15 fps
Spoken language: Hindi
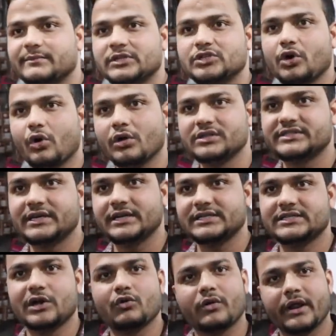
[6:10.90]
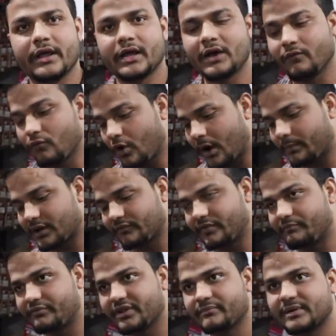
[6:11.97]
uh, में जो होलसेल डिस्काउंट रहेगा वो आपका
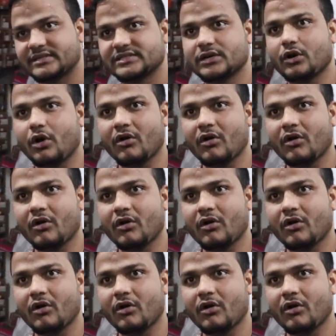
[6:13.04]
50 परसेंट